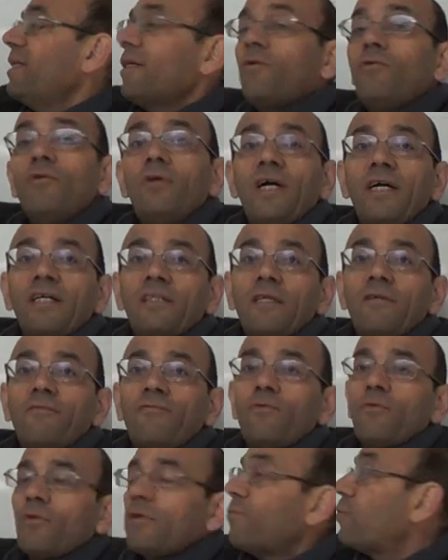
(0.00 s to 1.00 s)
لكل هذا
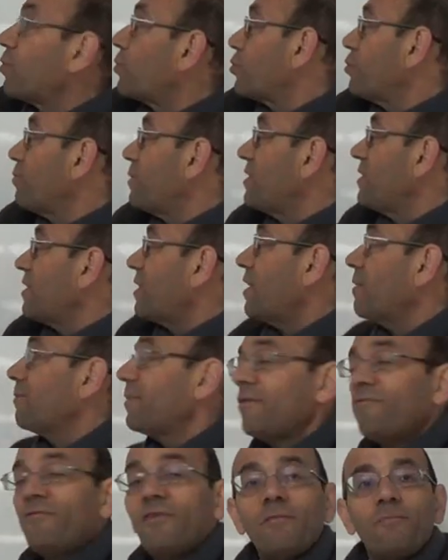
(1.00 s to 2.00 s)
الفلو يمر شو بصير
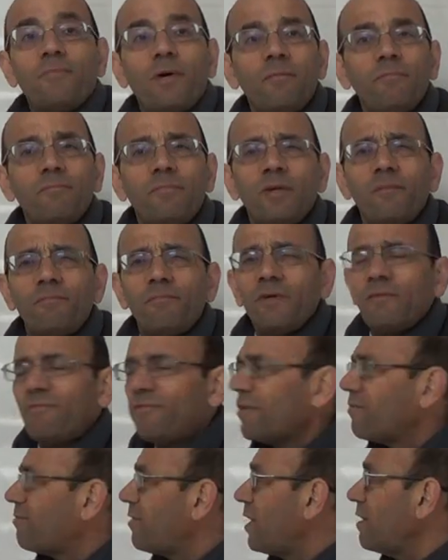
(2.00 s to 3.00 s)
اعمل في البامب
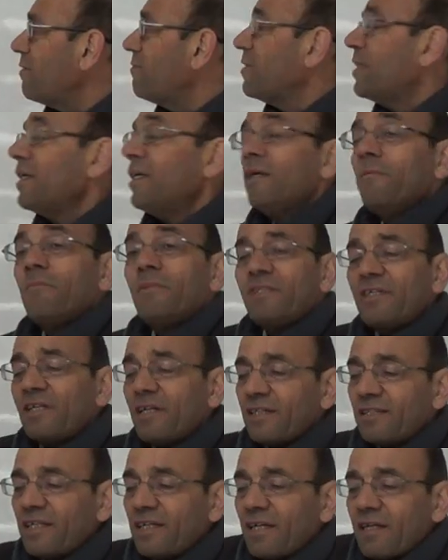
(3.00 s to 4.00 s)
في الفالف بصير
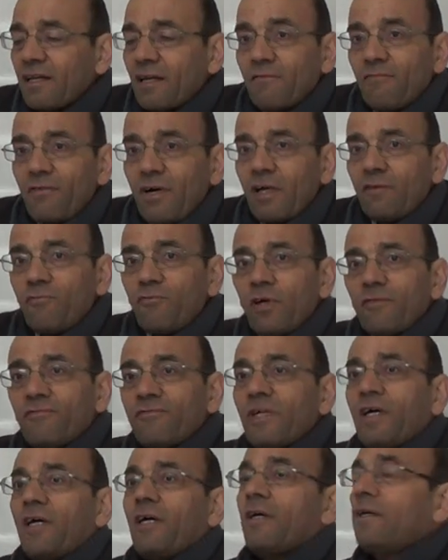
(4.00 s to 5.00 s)
اسكر الفالف
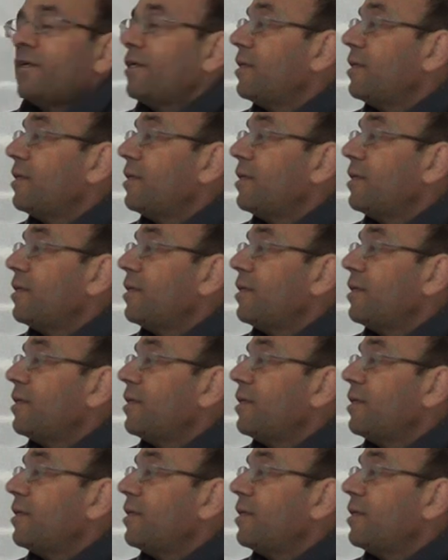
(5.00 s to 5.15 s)
وافتحها